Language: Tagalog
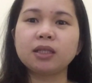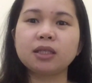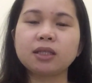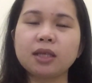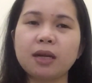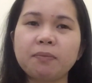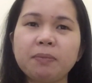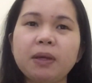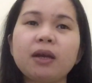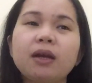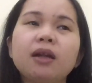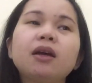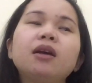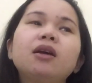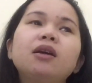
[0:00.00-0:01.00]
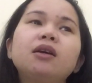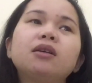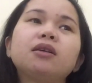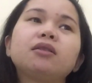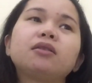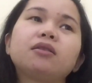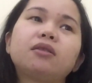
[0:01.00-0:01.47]
niya si Sister
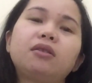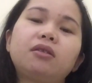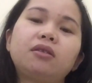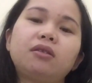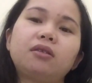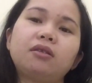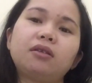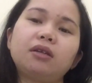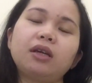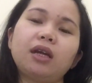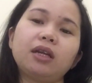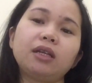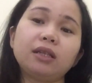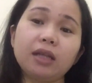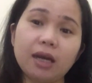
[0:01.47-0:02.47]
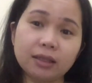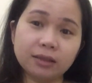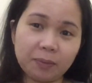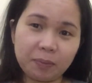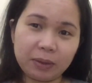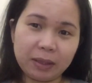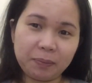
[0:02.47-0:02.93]
So, ayan, hindi lang
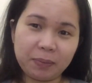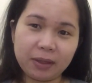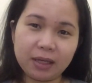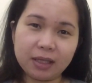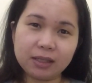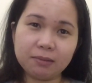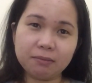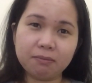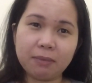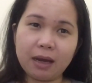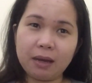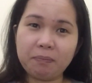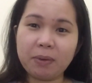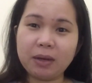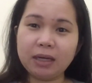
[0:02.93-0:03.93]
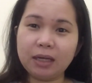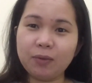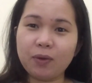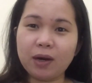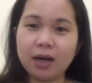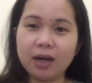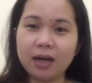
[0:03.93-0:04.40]
sa Pilipinas may
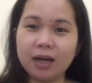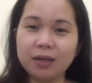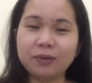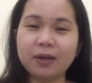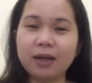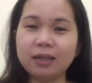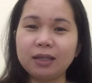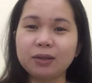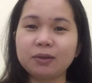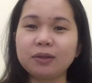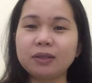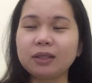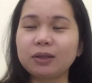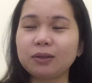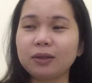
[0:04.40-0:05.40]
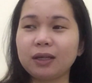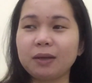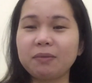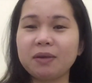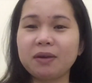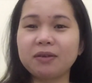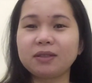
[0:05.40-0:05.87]
paniniwalang ganun ha. Dito din sa
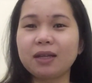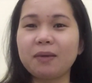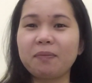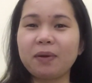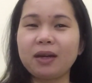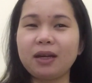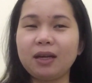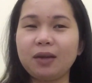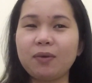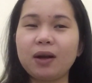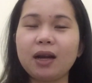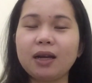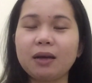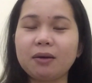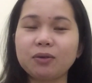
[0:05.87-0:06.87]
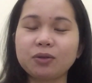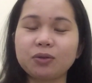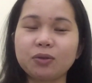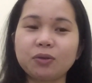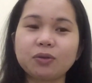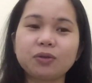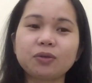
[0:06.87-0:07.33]
Turkey, meron sila paniniwala na
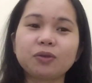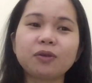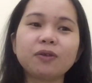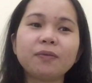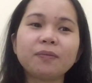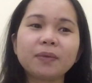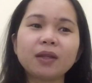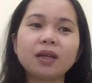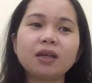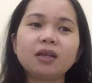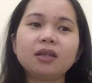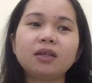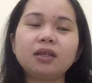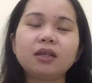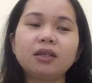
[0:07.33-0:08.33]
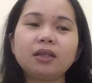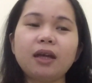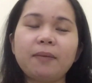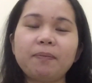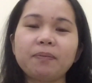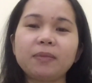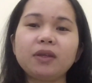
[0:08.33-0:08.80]
usog-usog.
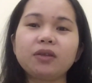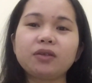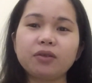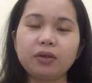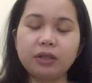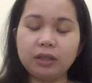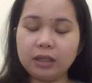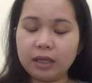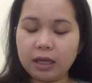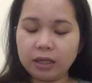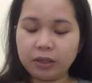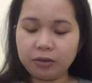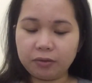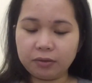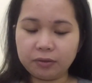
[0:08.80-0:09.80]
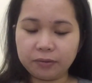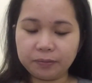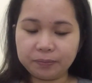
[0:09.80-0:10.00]
Then, so, hindi yan yung